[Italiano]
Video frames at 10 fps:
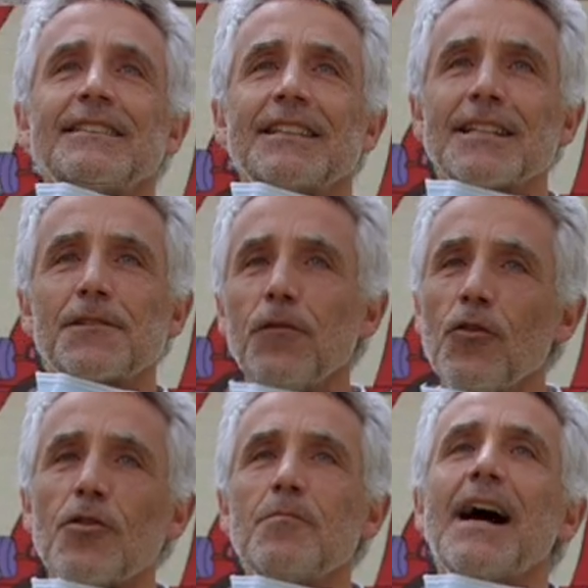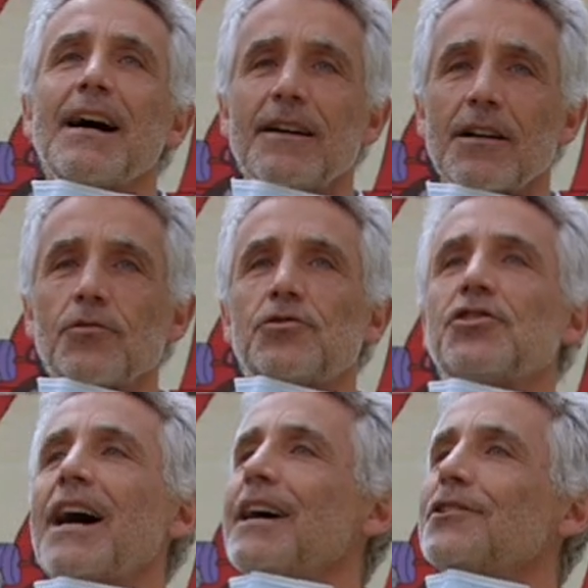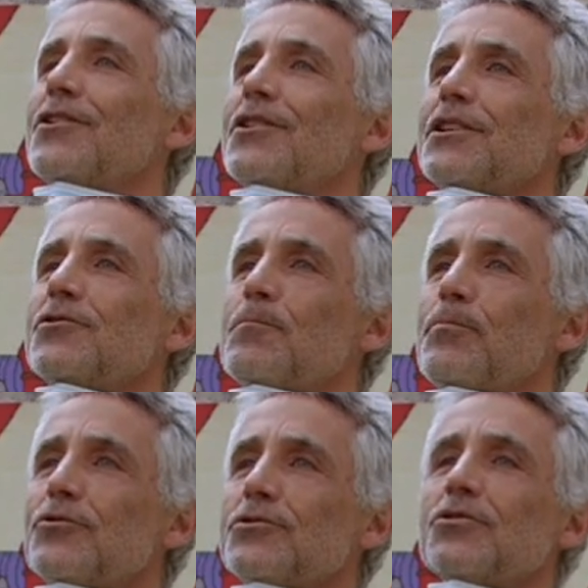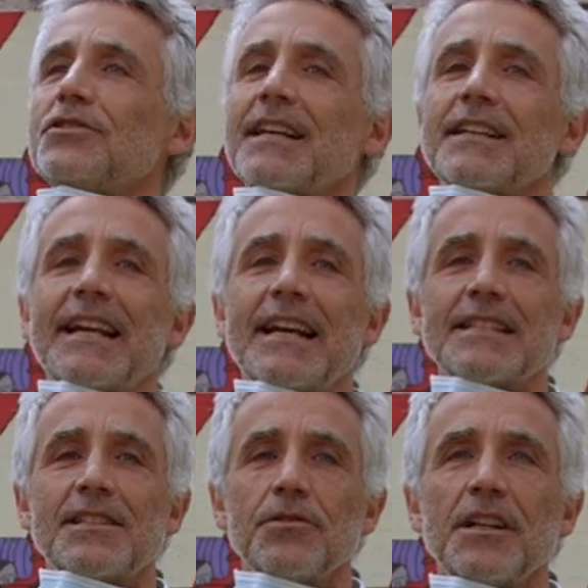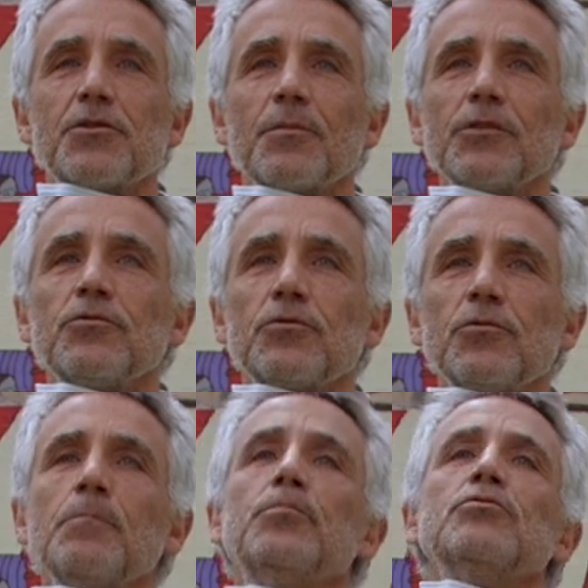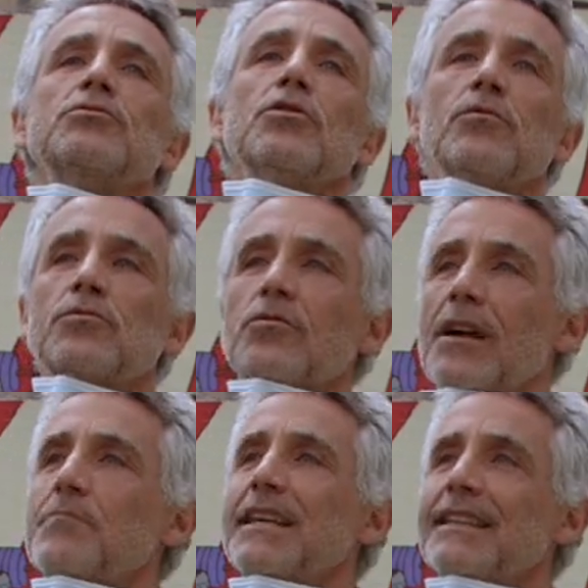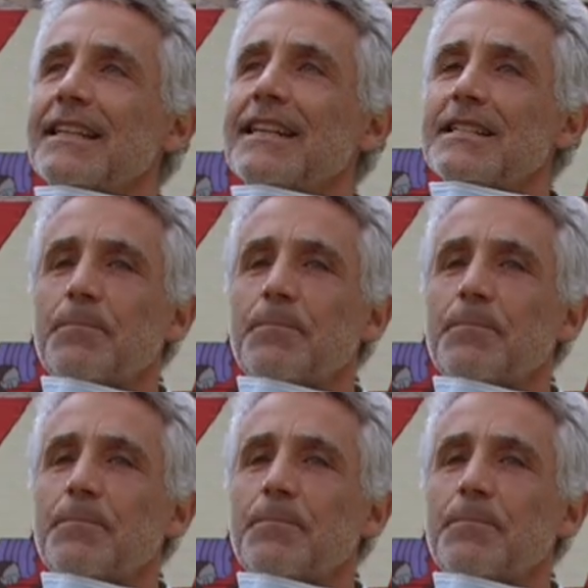trasforma Cocciano in un punto di aggregazione e soprattutto in un punto culturalmente